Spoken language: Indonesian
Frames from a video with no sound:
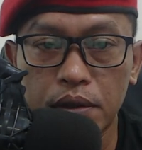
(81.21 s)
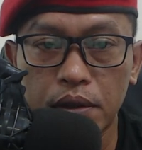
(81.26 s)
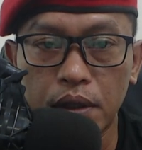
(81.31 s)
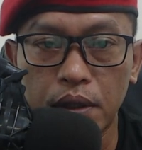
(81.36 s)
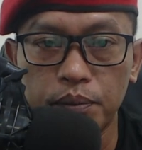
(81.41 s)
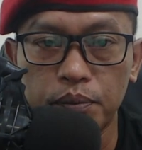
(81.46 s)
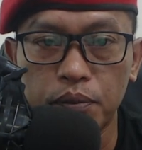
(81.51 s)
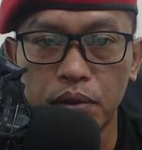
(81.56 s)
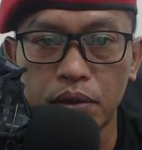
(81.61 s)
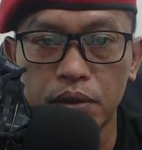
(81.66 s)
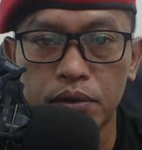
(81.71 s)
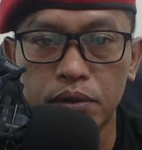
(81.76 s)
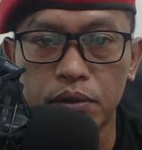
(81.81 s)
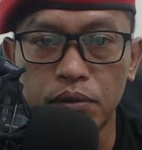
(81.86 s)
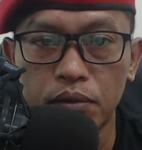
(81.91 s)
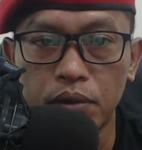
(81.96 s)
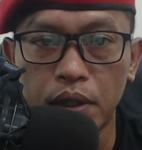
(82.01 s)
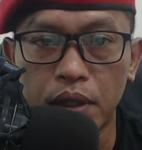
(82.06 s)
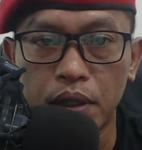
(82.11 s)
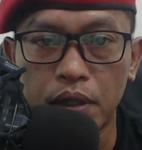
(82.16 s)
telepon
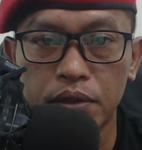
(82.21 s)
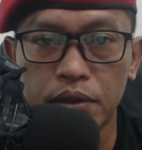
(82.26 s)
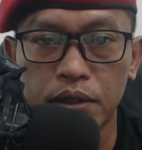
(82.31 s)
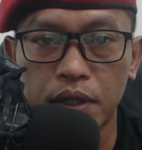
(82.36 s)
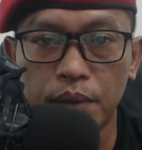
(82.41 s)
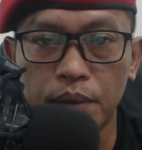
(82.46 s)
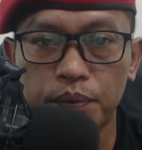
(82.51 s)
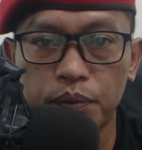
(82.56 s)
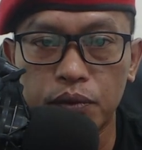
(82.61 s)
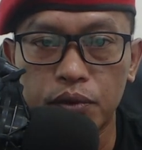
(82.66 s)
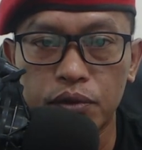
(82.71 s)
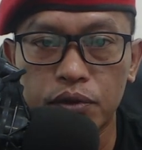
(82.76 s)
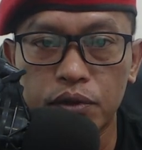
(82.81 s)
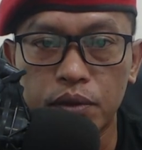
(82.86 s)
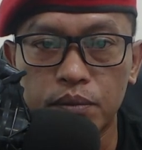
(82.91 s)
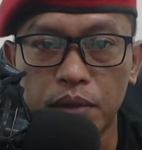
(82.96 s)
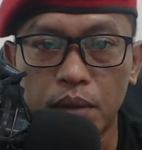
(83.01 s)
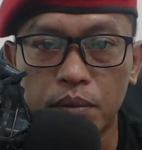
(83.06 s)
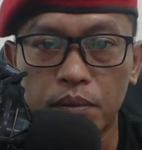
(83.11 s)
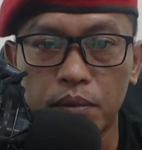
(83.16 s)
seluler Sabtu
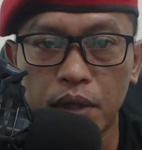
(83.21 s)
19